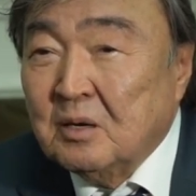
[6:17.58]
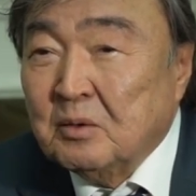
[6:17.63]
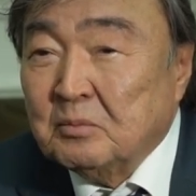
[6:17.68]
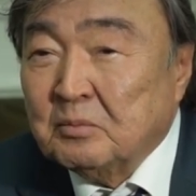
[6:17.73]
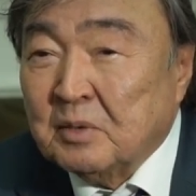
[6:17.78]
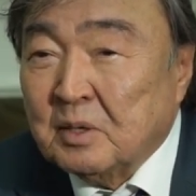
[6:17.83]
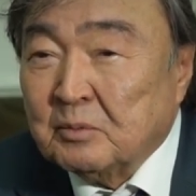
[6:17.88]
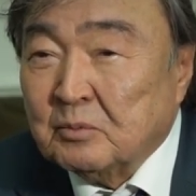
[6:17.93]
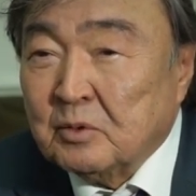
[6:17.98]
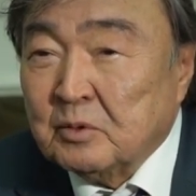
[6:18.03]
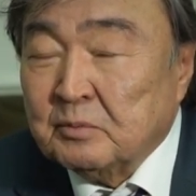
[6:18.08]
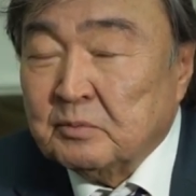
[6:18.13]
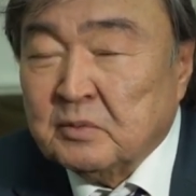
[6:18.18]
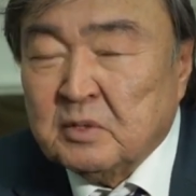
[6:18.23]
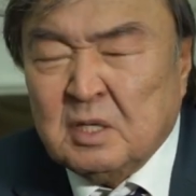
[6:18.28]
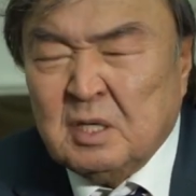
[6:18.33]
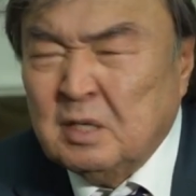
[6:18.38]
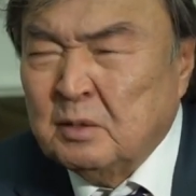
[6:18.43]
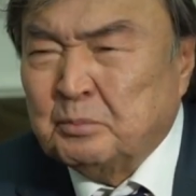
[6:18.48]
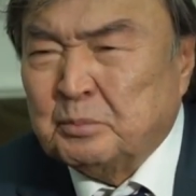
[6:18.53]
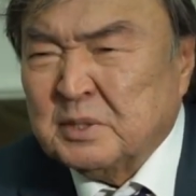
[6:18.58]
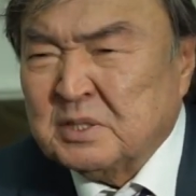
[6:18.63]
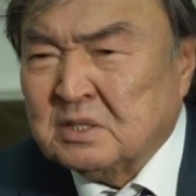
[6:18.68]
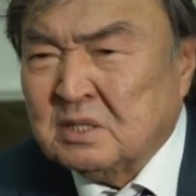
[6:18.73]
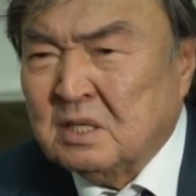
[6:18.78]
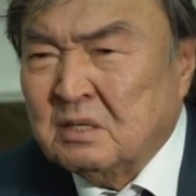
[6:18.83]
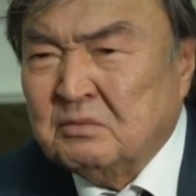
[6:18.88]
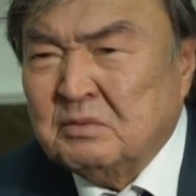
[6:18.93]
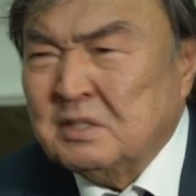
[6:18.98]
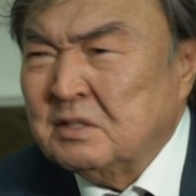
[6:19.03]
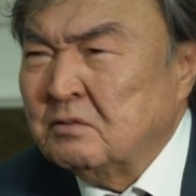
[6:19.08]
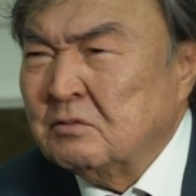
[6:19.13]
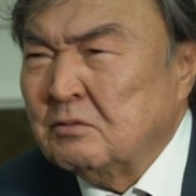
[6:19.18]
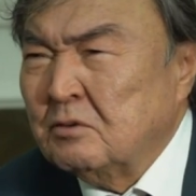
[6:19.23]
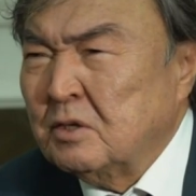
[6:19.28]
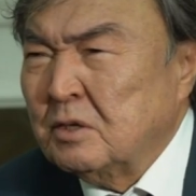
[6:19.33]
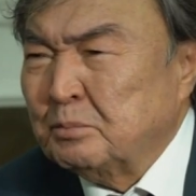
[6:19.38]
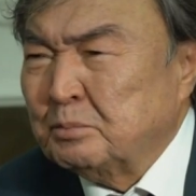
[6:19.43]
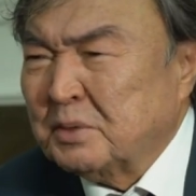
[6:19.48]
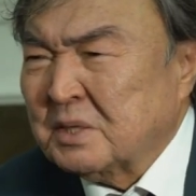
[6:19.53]
по-моему, или по телевидению,
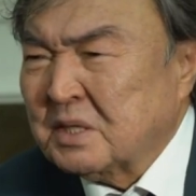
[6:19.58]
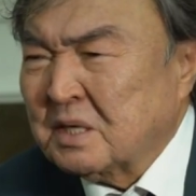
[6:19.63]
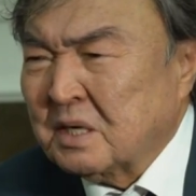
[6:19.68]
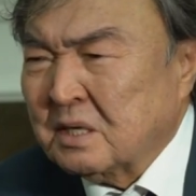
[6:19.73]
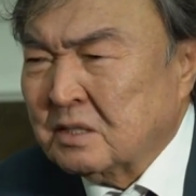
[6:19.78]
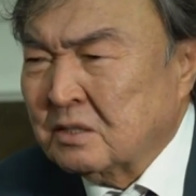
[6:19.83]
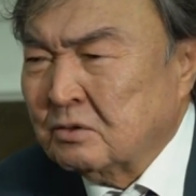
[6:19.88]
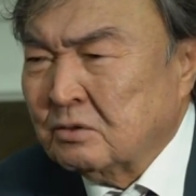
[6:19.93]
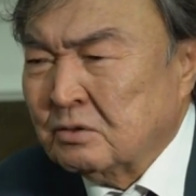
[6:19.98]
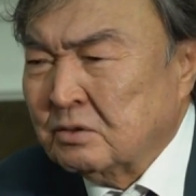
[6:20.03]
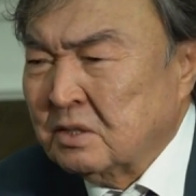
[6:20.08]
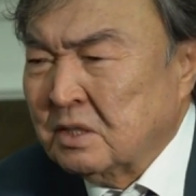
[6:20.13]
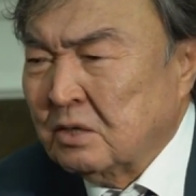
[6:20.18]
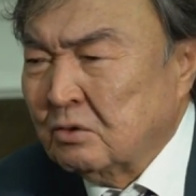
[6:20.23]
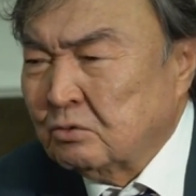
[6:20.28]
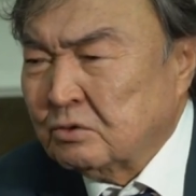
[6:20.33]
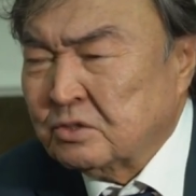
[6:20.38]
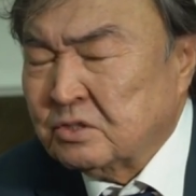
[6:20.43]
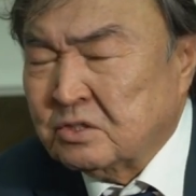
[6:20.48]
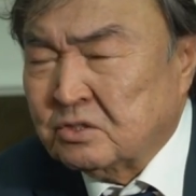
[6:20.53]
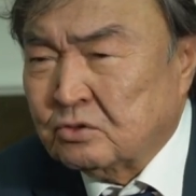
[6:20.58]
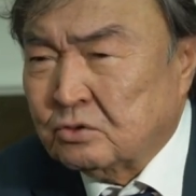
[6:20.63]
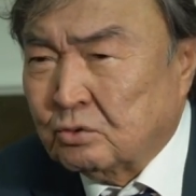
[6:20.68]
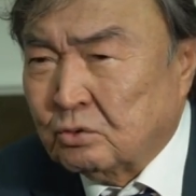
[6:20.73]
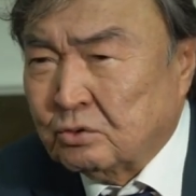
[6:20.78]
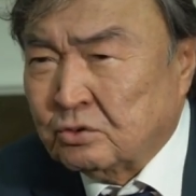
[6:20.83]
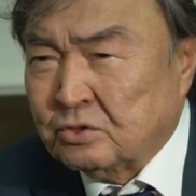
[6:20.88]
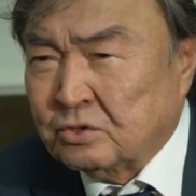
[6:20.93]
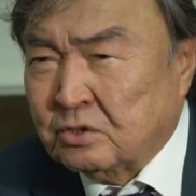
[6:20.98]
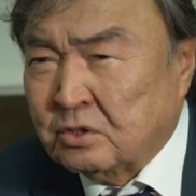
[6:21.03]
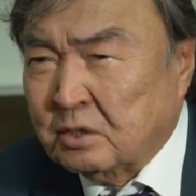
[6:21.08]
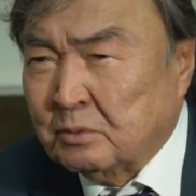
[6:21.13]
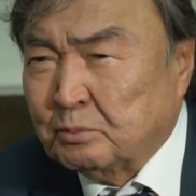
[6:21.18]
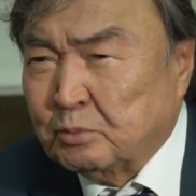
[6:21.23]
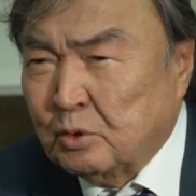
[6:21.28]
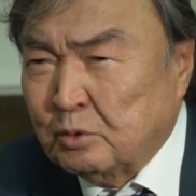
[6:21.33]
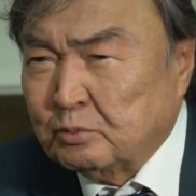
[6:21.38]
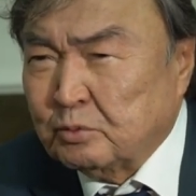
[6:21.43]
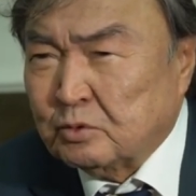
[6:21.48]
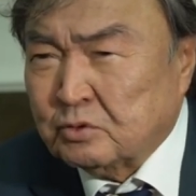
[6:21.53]
или по радио, я уже точно не
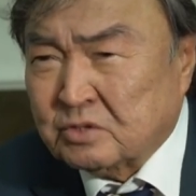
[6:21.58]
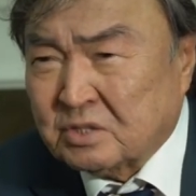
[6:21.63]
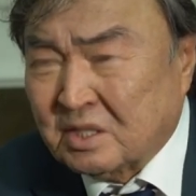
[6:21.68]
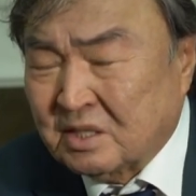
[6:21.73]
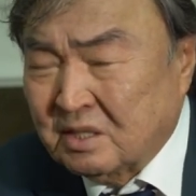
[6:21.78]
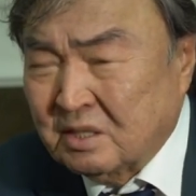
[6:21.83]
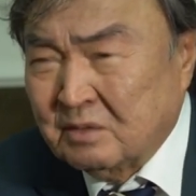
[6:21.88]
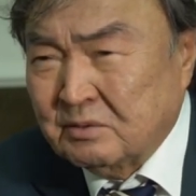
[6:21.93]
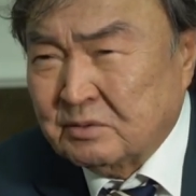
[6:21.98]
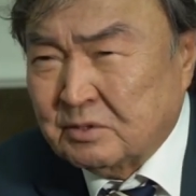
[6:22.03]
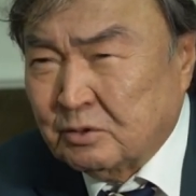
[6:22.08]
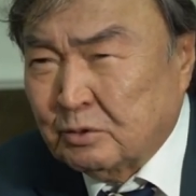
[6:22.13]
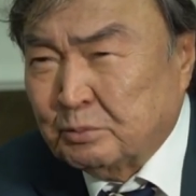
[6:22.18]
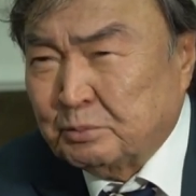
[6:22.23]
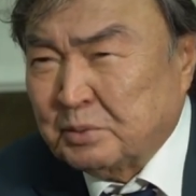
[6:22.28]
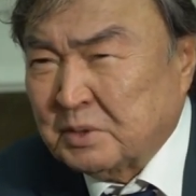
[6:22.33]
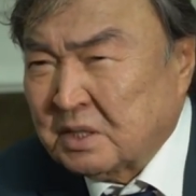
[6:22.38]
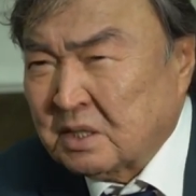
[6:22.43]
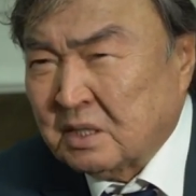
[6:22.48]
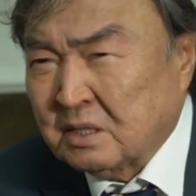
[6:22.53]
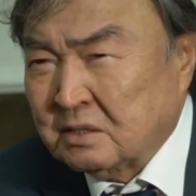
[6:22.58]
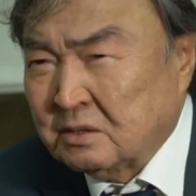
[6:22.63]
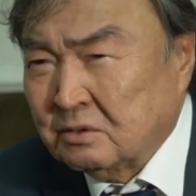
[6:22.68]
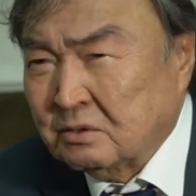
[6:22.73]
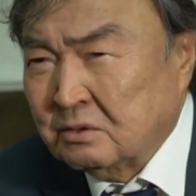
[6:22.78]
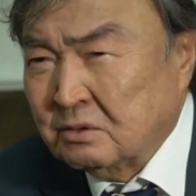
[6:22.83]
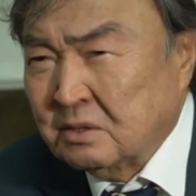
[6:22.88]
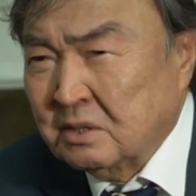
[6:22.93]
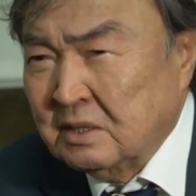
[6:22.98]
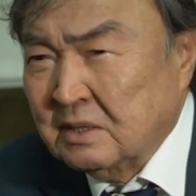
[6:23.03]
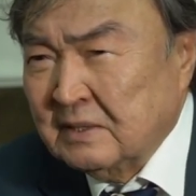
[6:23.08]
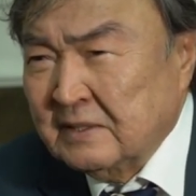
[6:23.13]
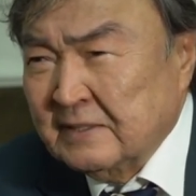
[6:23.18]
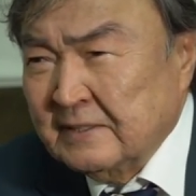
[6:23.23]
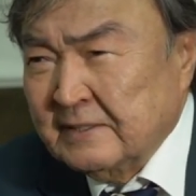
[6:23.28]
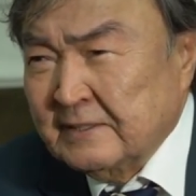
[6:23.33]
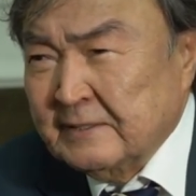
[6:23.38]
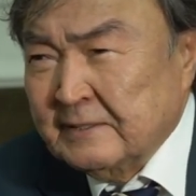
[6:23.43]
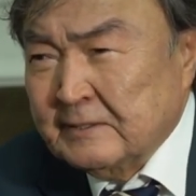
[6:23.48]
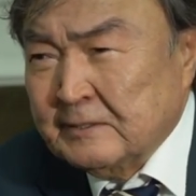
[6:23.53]
помню, скорее всего, по радио.
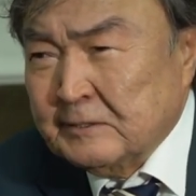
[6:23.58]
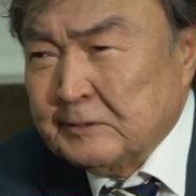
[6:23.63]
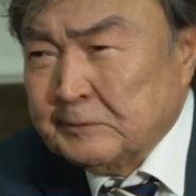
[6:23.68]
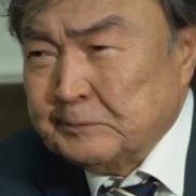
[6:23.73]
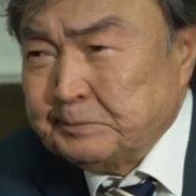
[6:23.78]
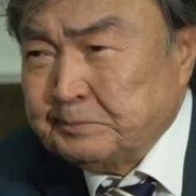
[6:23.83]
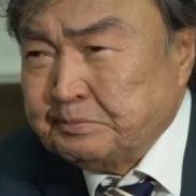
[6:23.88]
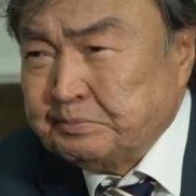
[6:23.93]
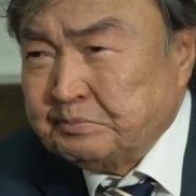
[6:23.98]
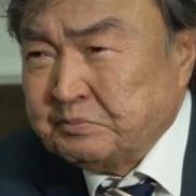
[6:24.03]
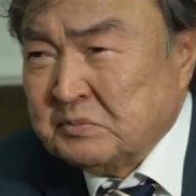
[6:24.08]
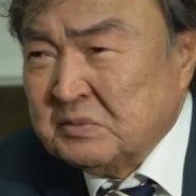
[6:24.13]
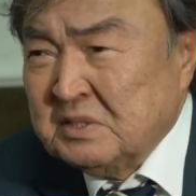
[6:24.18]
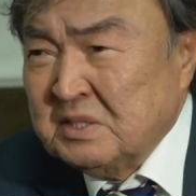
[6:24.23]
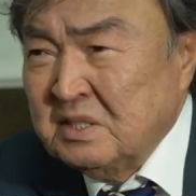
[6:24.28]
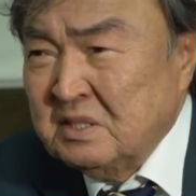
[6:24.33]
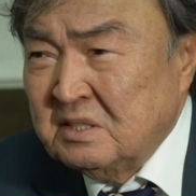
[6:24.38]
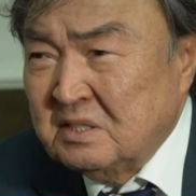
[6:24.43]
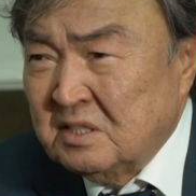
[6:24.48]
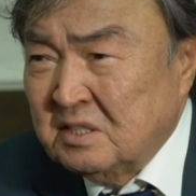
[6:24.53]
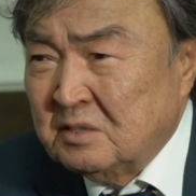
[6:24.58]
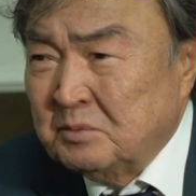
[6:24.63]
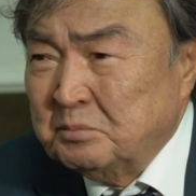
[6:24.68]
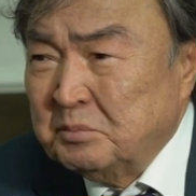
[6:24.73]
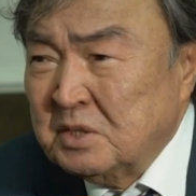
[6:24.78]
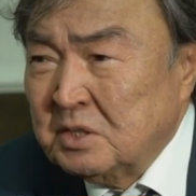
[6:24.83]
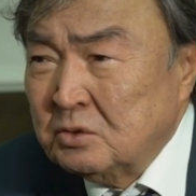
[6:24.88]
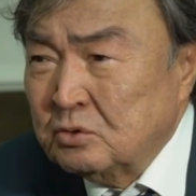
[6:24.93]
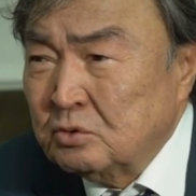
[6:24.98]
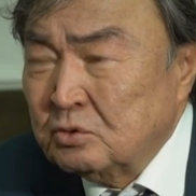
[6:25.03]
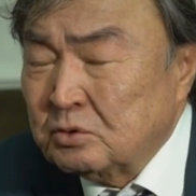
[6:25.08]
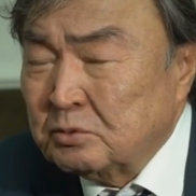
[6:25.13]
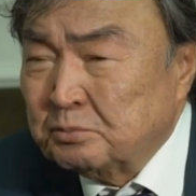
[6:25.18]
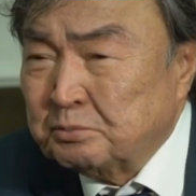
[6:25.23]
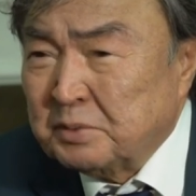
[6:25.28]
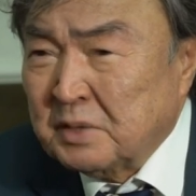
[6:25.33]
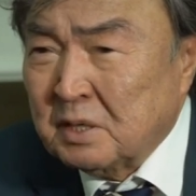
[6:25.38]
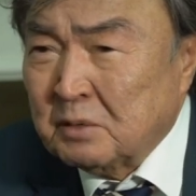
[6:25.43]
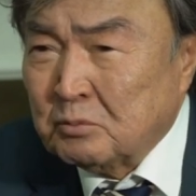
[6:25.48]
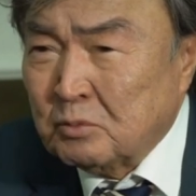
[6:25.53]
10 минут
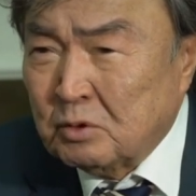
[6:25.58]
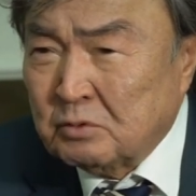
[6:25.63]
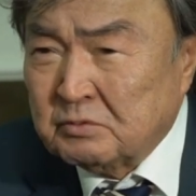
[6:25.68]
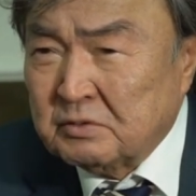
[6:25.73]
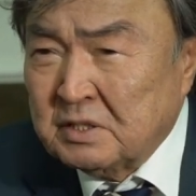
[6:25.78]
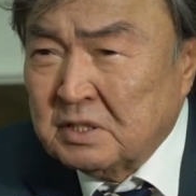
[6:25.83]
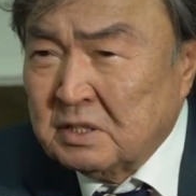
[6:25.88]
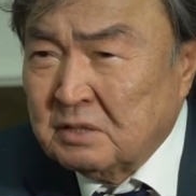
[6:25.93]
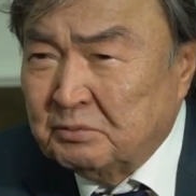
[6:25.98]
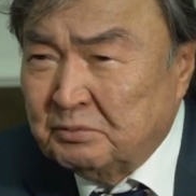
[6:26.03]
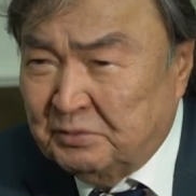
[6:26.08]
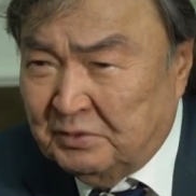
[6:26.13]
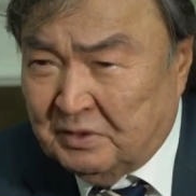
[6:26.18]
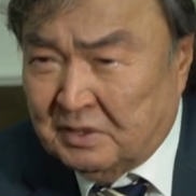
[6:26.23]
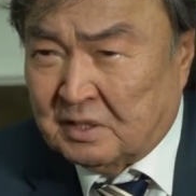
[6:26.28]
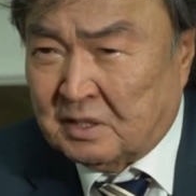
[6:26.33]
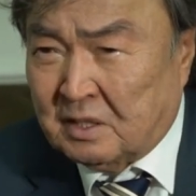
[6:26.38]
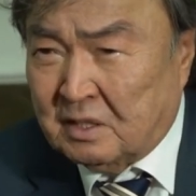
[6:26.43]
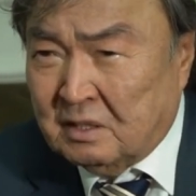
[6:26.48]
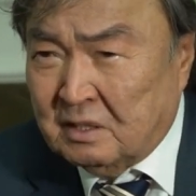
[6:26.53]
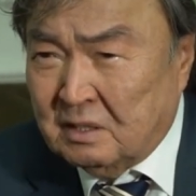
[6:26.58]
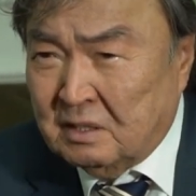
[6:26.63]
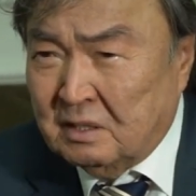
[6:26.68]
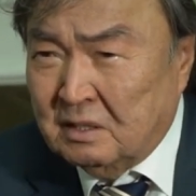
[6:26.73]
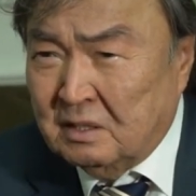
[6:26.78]
прямого эфира.